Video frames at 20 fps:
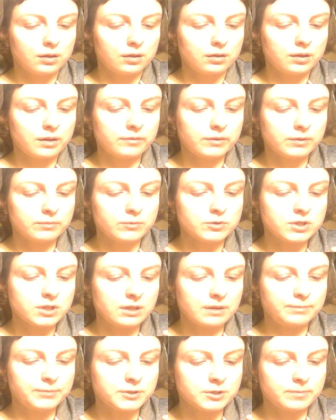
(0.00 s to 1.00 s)
Nawet może
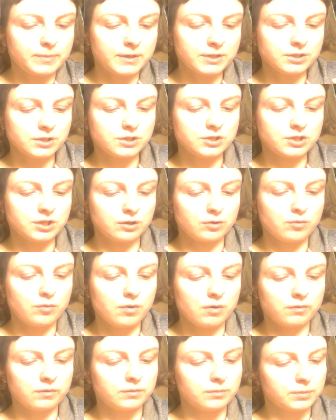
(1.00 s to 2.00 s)
napisz bardziej
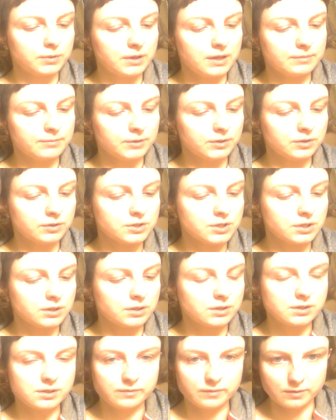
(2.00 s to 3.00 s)
szczegółowo, bo dla mnie to jeszcze
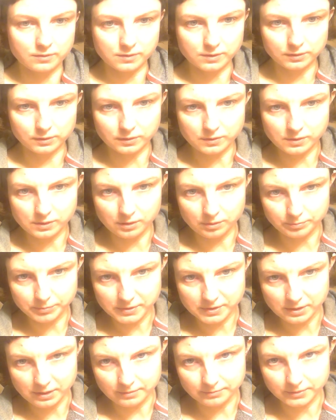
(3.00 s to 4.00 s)
nie jest związek, to co ja
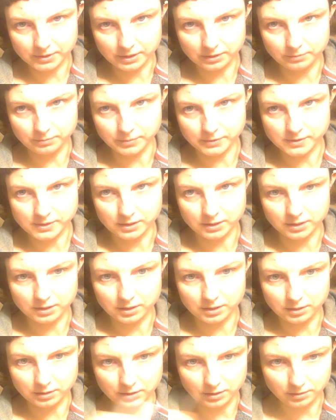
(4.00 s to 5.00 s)
opisałam, tak?
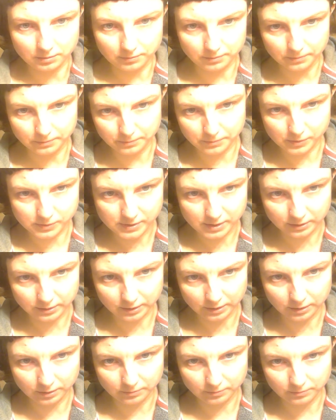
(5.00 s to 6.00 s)
Poza, poza
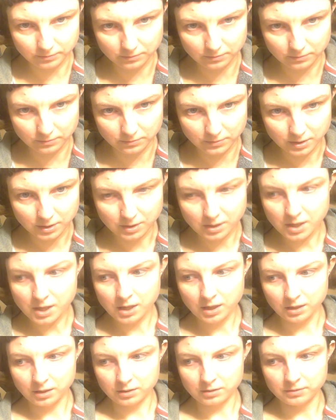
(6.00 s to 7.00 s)
takim
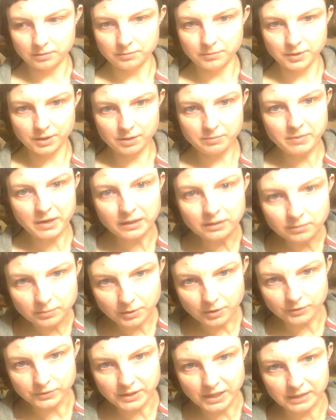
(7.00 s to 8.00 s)
minimalnym
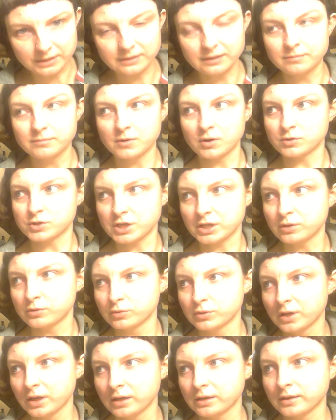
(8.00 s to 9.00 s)
kontaktem
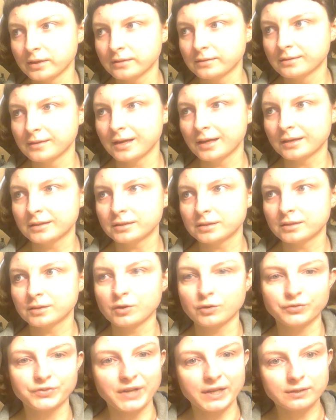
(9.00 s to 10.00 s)
oczekuje jednak
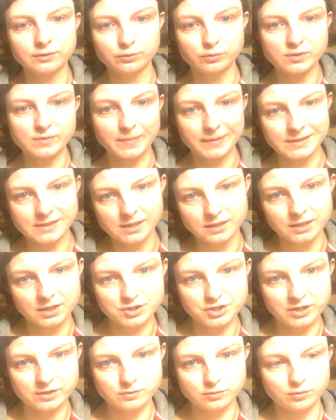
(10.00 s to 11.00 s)
kontaktu,
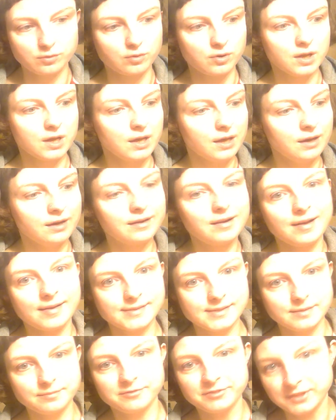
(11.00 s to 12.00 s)
spędzania czasu
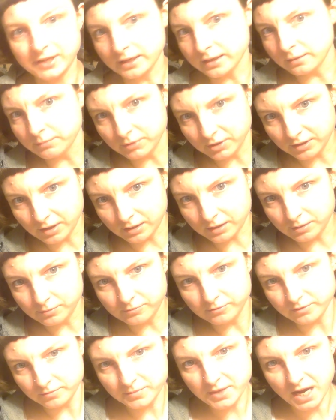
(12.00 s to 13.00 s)
razem w takim i
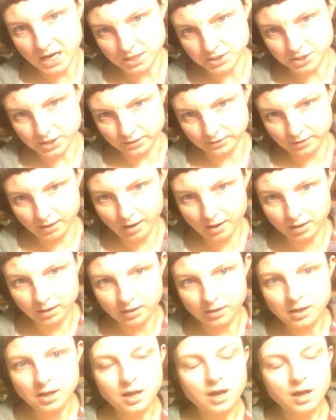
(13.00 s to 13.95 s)
takim wymiarze, tak?